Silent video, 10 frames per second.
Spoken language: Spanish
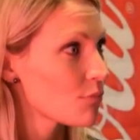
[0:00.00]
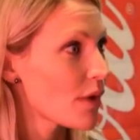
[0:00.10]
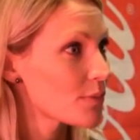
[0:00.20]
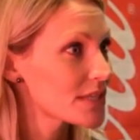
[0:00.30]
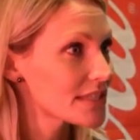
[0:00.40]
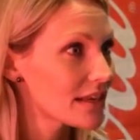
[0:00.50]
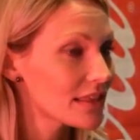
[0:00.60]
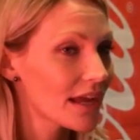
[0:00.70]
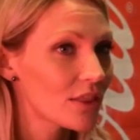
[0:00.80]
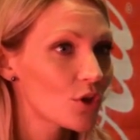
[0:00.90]
Vamos a estar
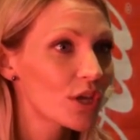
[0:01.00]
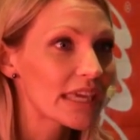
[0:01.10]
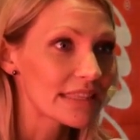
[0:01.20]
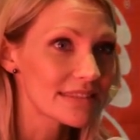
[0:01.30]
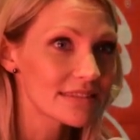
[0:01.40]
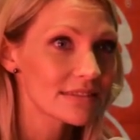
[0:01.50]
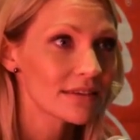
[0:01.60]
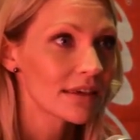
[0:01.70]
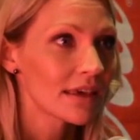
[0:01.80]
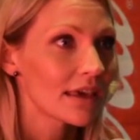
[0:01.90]
entregando kits.
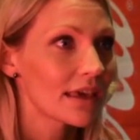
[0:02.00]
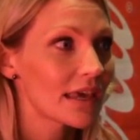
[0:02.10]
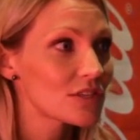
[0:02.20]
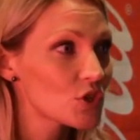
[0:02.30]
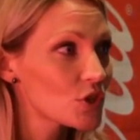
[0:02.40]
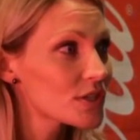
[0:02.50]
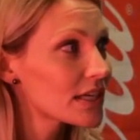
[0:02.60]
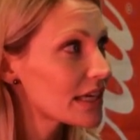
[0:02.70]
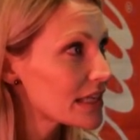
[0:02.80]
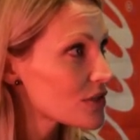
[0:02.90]
estos
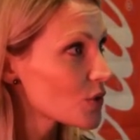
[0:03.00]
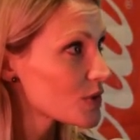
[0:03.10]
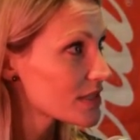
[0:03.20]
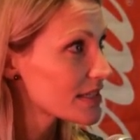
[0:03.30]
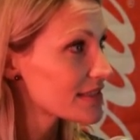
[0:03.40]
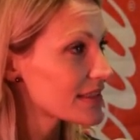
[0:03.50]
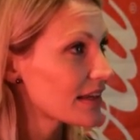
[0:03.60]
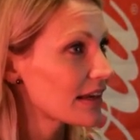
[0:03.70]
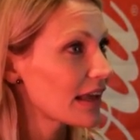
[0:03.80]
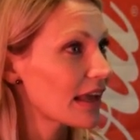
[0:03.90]
kits
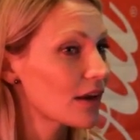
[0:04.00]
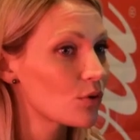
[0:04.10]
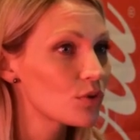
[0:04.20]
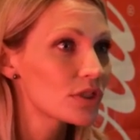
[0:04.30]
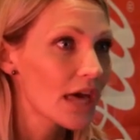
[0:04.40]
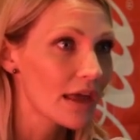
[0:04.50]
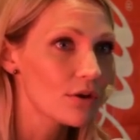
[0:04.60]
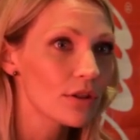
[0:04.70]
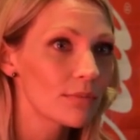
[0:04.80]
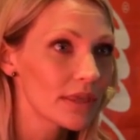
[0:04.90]
consisten en un
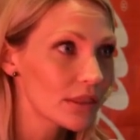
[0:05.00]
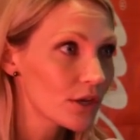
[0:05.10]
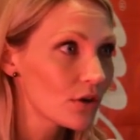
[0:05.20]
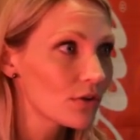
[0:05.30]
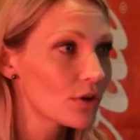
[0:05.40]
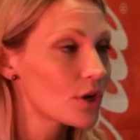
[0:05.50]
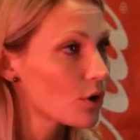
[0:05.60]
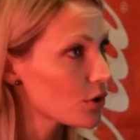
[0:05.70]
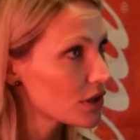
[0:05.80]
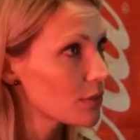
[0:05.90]
tarro de vidrio con el
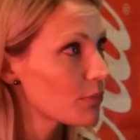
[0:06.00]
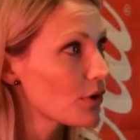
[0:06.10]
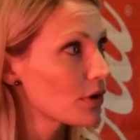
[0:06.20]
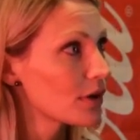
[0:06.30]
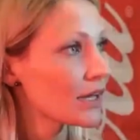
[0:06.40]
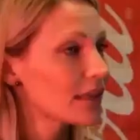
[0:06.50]
logotipo